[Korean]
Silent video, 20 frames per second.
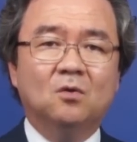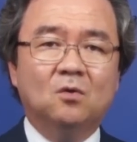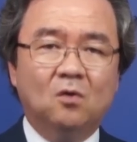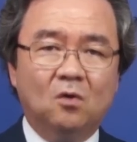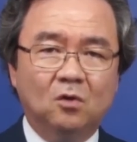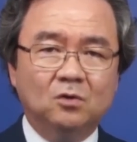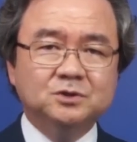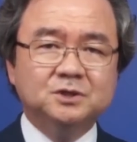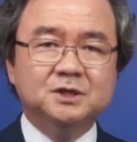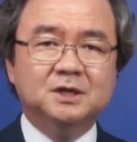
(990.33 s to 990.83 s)

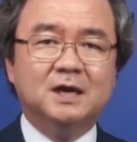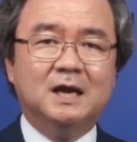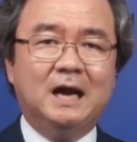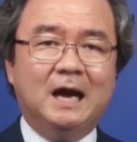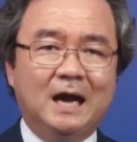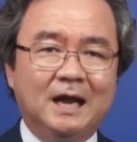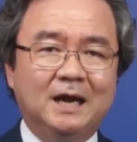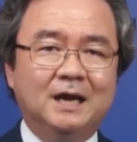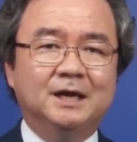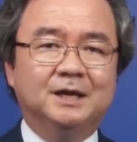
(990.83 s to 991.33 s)
오직
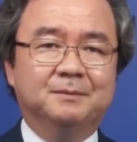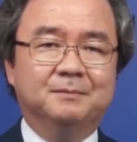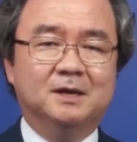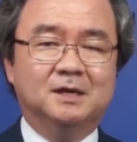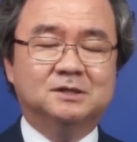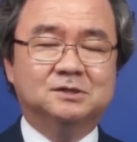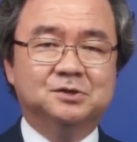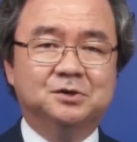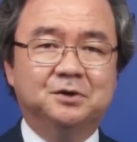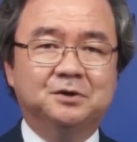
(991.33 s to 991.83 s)

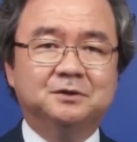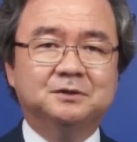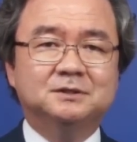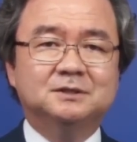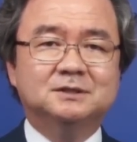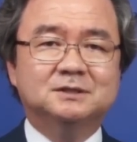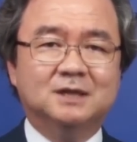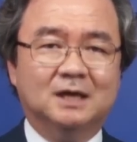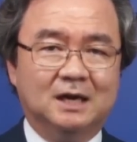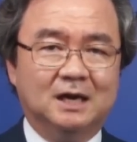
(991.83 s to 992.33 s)
하나님께서
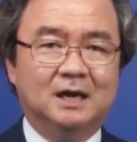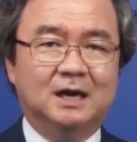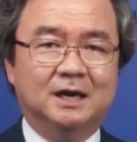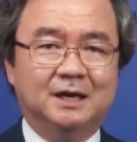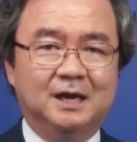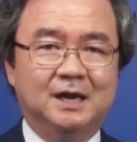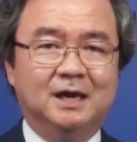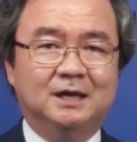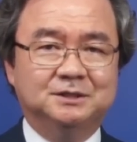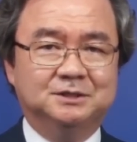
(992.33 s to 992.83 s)

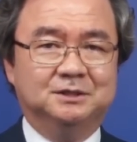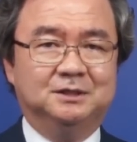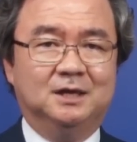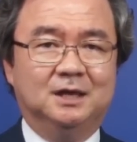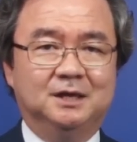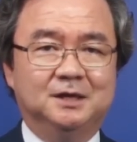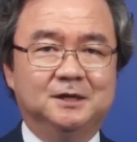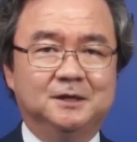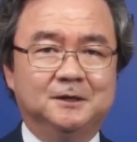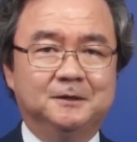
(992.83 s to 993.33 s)
자라나게
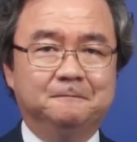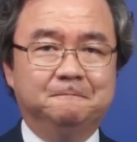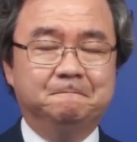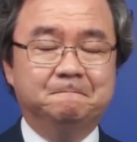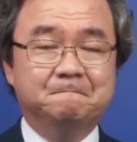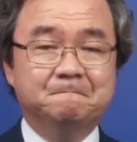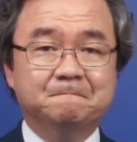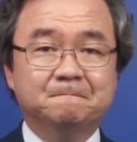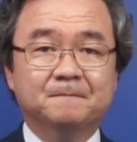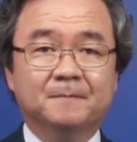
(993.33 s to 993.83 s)
하셨나니
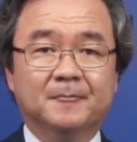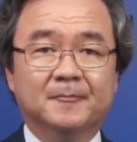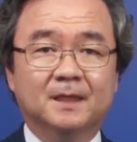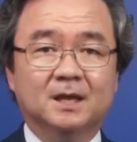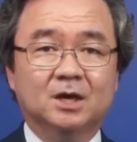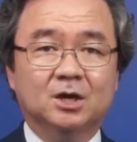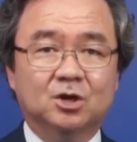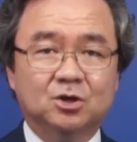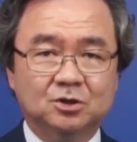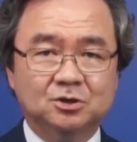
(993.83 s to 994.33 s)

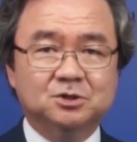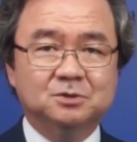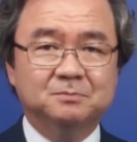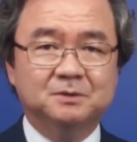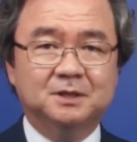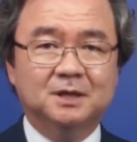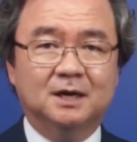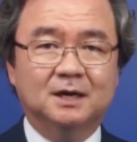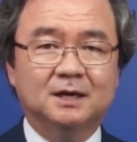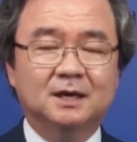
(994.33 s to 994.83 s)

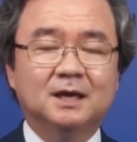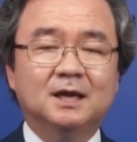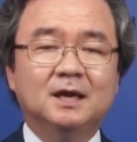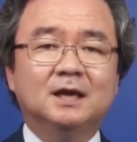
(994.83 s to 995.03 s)
그렇습니다.